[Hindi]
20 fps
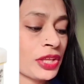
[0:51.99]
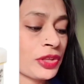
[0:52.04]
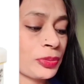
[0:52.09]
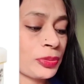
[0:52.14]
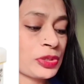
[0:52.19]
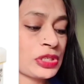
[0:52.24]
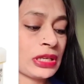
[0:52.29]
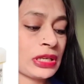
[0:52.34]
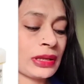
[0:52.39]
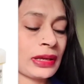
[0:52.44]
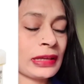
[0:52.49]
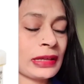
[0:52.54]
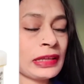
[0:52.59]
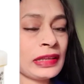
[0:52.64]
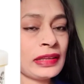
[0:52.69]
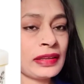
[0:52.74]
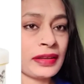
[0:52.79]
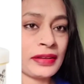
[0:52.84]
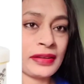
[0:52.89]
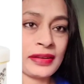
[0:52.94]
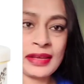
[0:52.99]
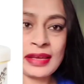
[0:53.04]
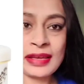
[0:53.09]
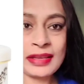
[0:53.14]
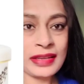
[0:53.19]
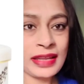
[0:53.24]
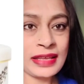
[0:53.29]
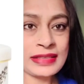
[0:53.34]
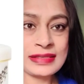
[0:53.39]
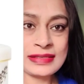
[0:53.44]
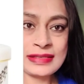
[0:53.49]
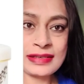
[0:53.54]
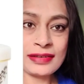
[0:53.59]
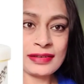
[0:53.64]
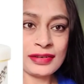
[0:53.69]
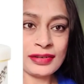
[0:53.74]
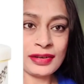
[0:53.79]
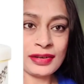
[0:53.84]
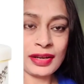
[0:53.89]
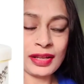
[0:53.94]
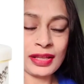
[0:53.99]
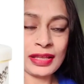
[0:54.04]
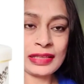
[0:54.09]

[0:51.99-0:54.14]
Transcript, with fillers: कि मुझे लगा कि नहीं ये क्लेंज़र